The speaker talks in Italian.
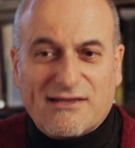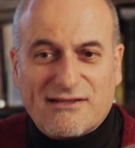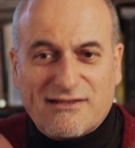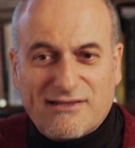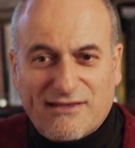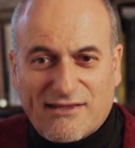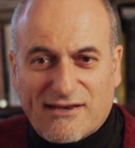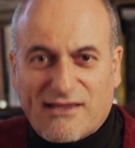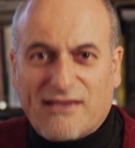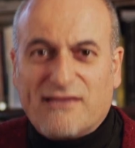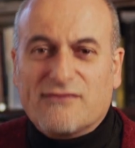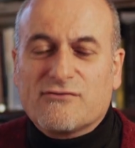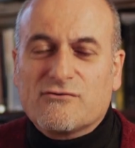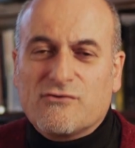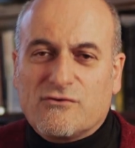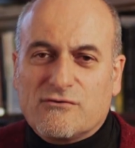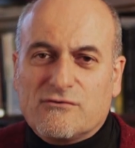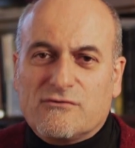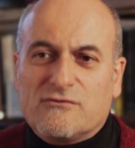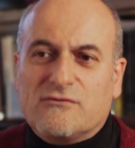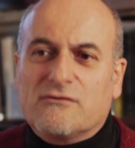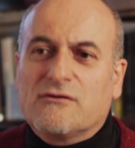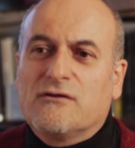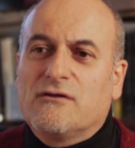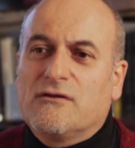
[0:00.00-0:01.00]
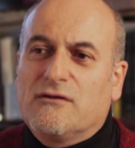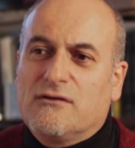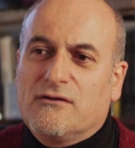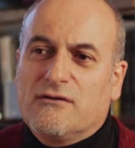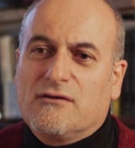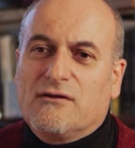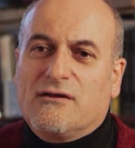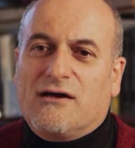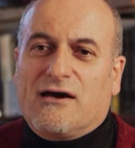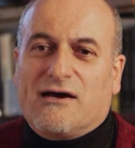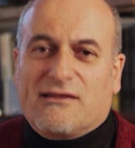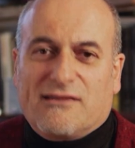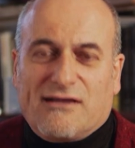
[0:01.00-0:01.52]
li rendono
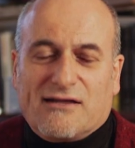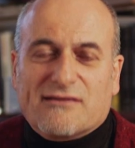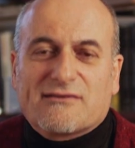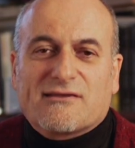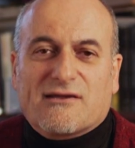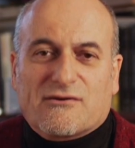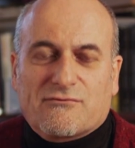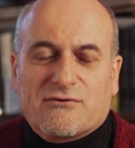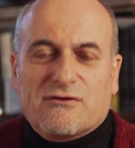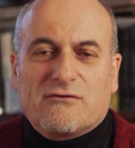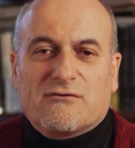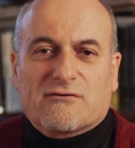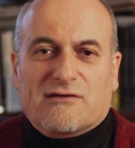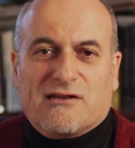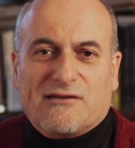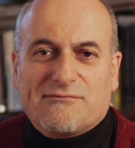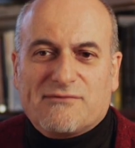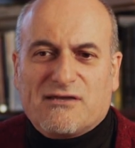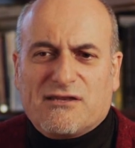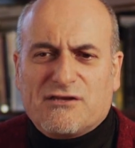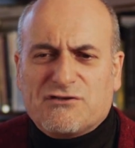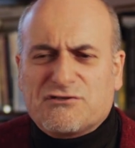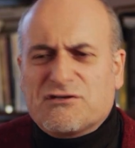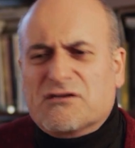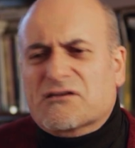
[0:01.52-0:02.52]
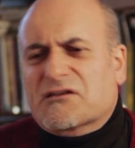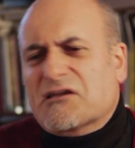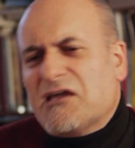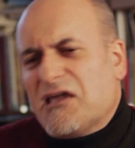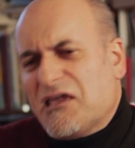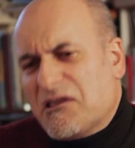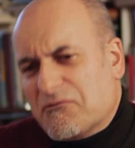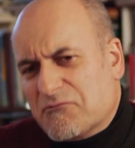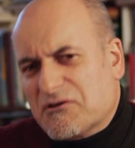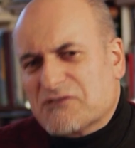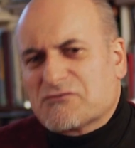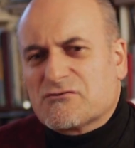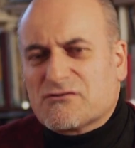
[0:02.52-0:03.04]
adatti a quello che è la mia ricerca. E
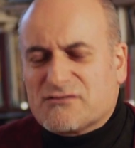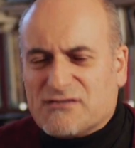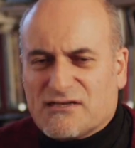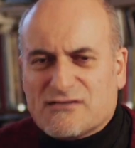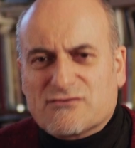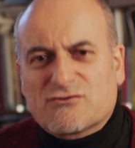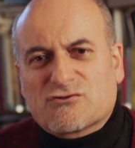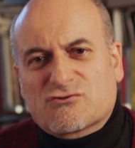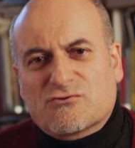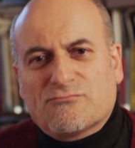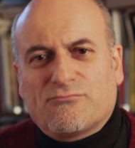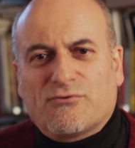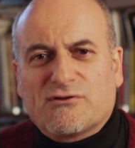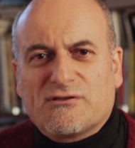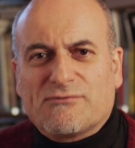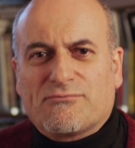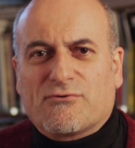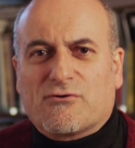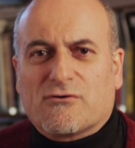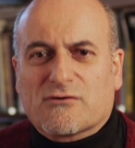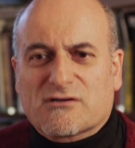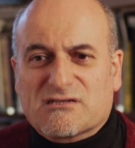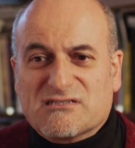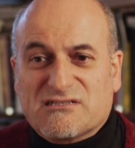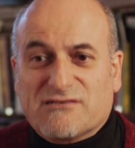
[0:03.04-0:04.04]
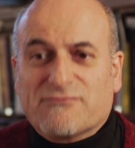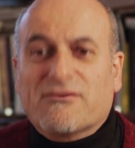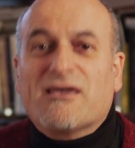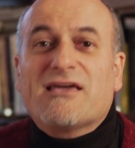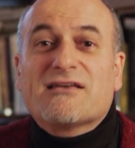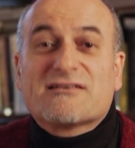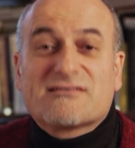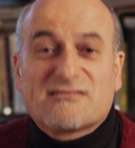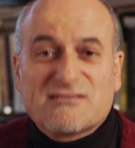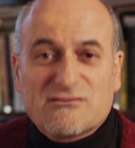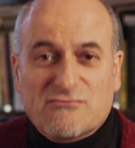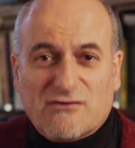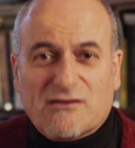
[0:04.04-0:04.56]
in questo senso c'è un po' di progressive
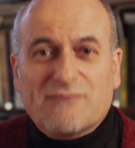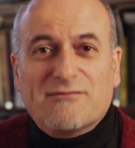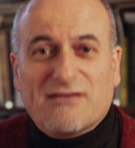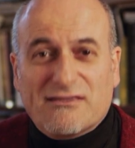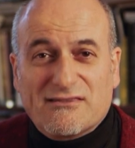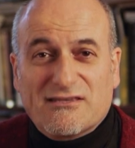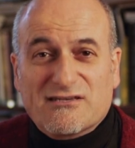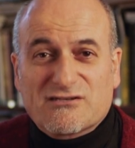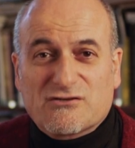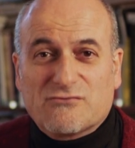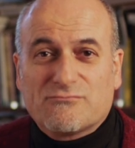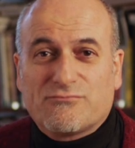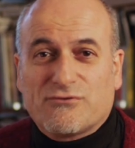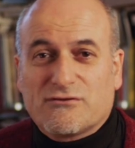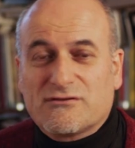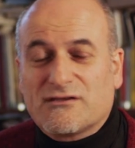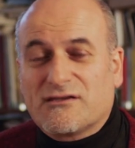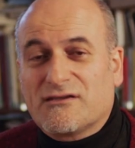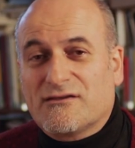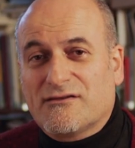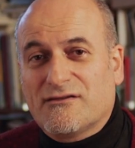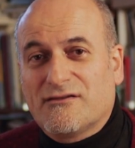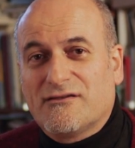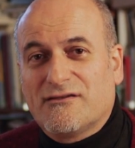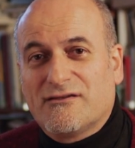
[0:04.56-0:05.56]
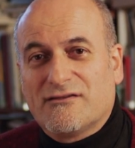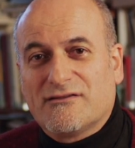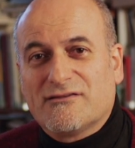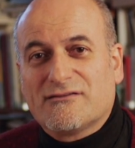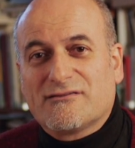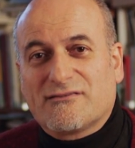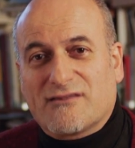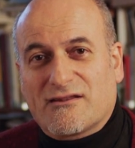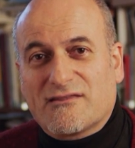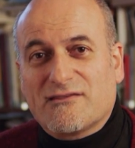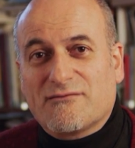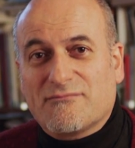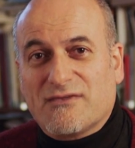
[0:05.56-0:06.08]
e sicuramente c'è un po' di
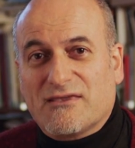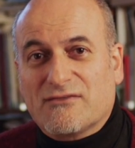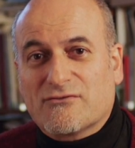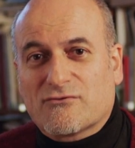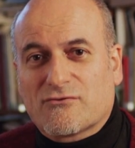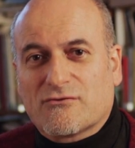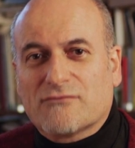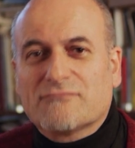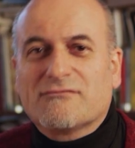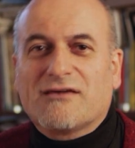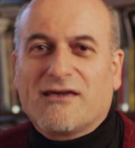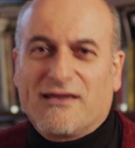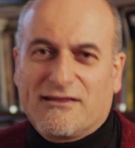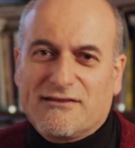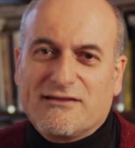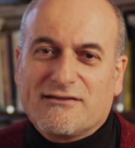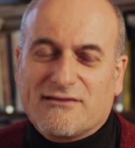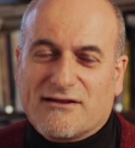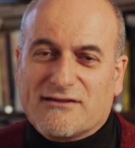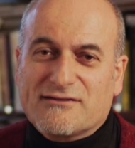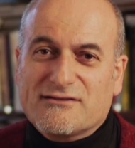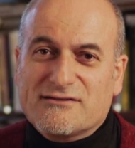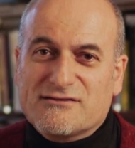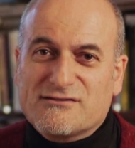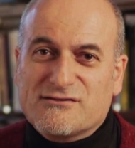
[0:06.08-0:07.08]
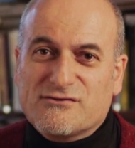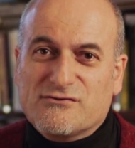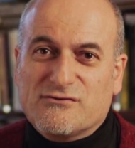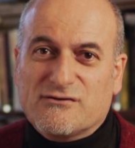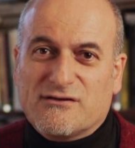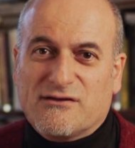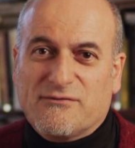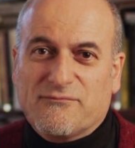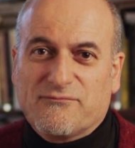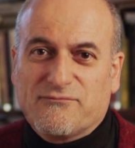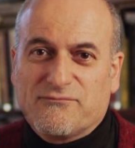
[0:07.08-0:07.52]
tradimento e di tradizione.